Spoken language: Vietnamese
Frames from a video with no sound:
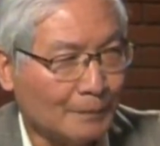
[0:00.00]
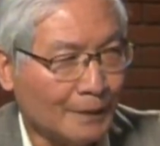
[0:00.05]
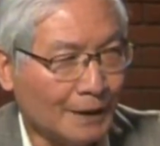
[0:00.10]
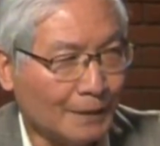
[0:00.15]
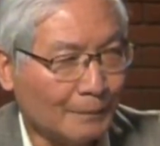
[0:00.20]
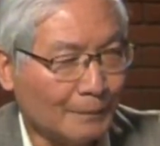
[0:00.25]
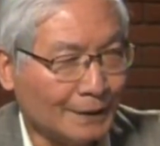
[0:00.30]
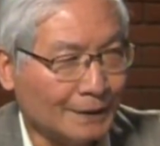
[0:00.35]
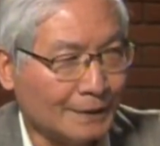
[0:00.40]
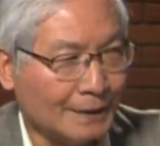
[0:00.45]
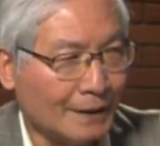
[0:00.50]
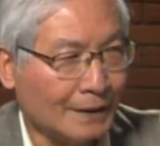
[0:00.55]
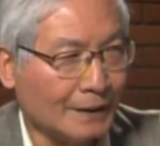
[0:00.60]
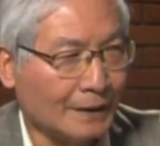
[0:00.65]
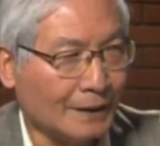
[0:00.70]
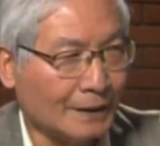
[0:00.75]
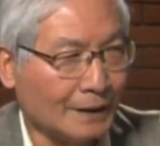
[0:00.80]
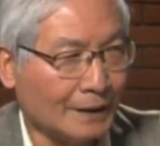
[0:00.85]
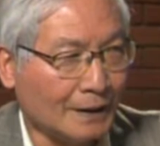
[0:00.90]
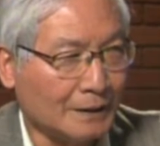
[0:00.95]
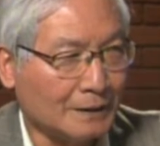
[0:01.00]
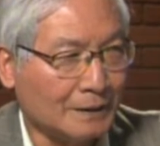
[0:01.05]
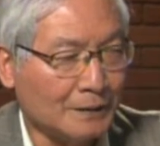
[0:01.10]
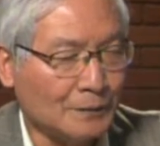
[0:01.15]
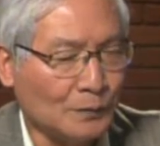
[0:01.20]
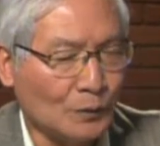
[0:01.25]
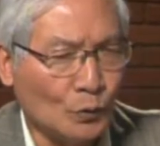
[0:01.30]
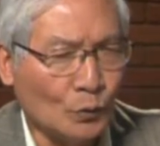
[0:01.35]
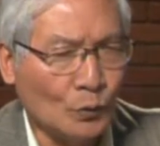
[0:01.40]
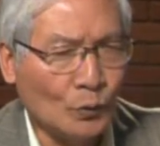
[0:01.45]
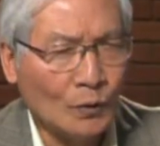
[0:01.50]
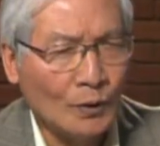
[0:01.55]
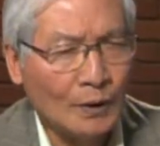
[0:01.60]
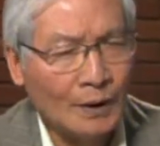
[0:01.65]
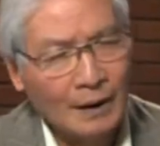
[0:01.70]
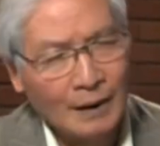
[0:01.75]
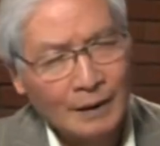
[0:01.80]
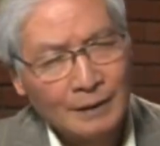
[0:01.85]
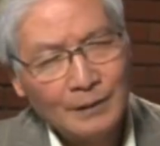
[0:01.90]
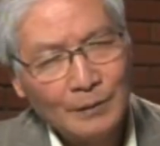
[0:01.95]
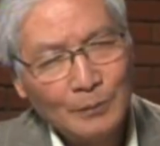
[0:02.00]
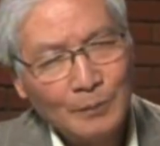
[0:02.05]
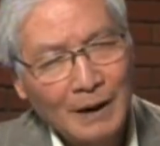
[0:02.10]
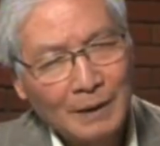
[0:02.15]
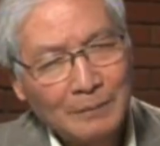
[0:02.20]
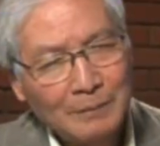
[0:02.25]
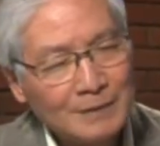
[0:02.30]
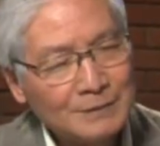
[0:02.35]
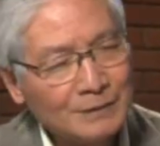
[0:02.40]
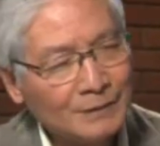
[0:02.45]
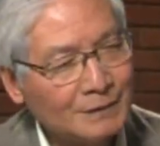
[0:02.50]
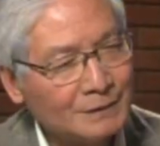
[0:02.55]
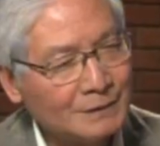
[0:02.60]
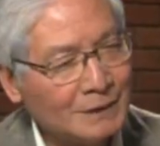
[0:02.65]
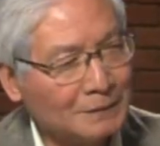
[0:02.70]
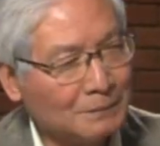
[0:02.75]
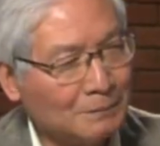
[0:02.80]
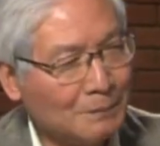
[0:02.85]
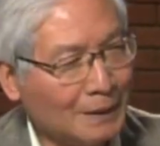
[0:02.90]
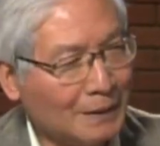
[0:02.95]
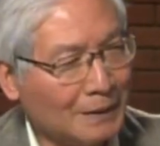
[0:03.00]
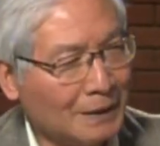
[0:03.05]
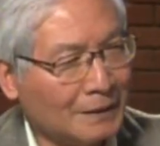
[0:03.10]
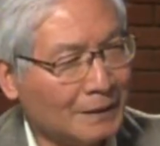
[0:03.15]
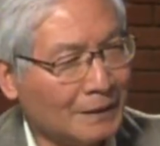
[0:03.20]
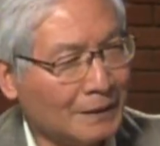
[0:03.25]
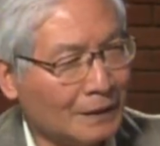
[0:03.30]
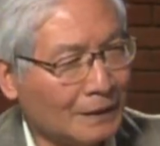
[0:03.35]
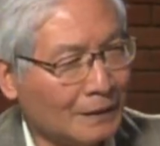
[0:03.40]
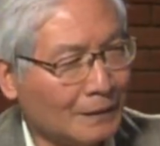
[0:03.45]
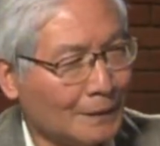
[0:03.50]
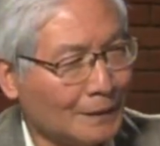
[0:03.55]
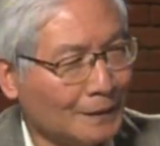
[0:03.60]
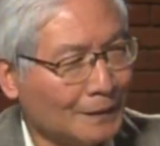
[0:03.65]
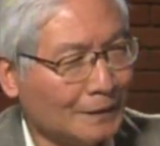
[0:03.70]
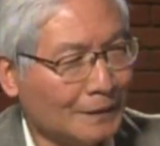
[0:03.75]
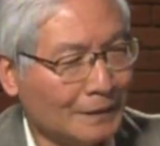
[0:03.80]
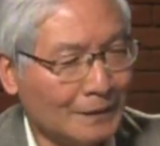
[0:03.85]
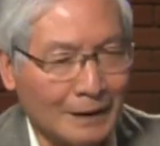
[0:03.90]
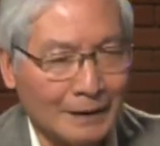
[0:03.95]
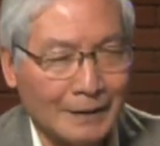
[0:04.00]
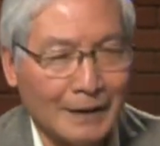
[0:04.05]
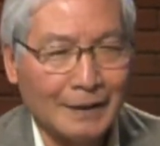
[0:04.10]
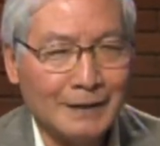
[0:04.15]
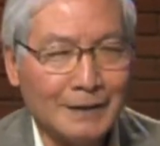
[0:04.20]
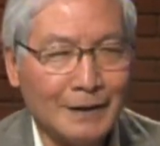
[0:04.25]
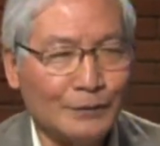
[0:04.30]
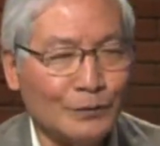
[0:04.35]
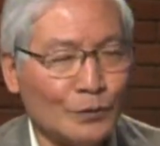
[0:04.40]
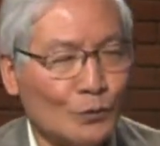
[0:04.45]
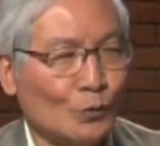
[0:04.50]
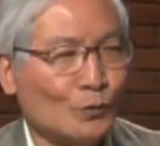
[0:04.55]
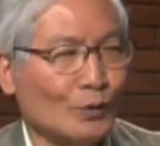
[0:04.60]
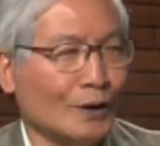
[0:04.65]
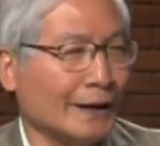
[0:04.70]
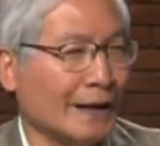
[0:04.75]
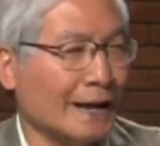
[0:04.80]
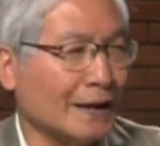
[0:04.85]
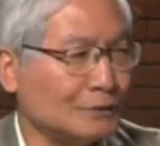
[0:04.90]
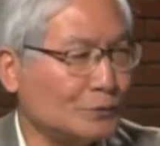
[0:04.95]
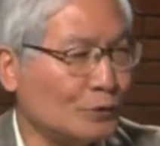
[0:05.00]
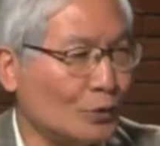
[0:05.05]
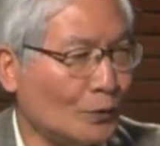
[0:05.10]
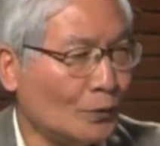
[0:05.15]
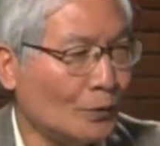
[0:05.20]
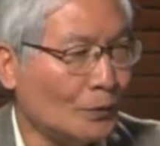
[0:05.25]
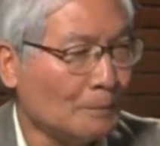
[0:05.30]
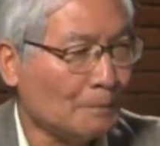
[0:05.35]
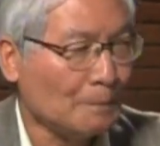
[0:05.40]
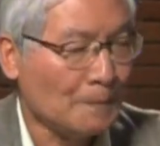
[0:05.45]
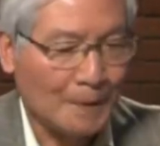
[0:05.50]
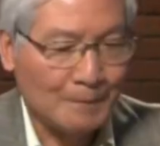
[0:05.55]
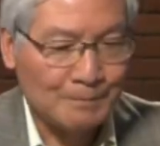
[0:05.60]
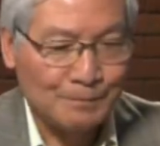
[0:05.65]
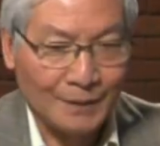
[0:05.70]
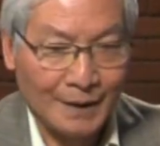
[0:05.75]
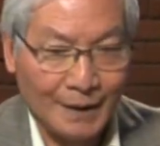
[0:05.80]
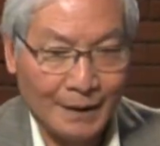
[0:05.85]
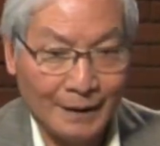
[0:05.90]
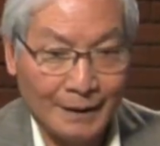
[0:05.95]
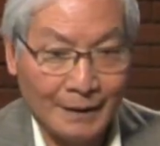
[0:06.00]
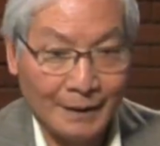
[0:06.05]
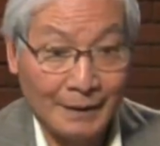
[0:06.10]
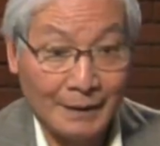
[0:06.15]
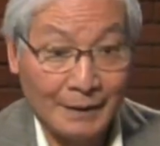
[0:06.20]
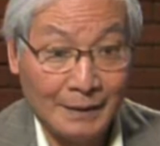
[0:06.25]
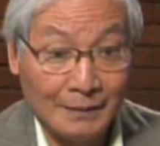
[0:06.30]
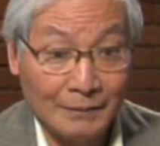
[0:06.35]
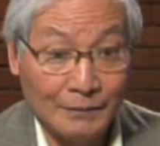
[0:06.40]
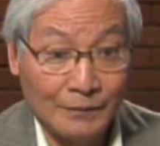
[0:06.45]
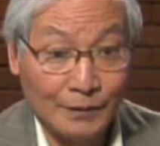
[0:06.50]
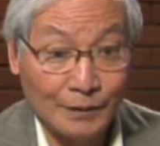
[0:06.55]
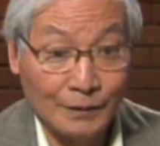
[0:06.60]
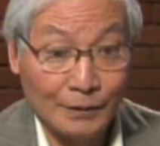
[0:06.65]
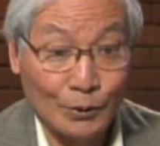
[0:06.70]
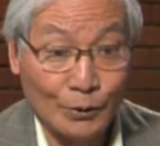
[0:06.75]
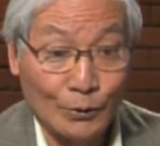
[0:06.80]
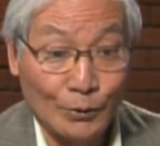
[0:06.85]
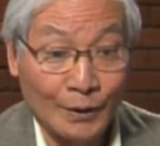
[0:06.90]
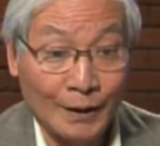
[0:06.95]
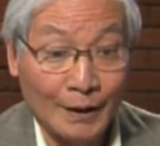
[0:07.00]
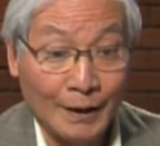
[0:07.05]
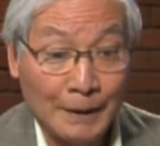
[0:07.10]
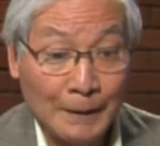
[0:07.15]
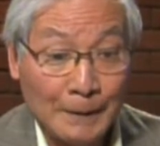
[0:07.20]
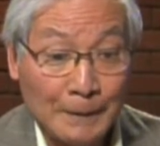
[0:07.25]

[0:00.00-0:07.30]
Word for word: bây giờ mình trở lại đảng dân chủ ở tiểu bang Massachusetts mình đó là coi như là đảng dân chủ là đa số yeah, dạ, đúng thì rồi. vừa rồi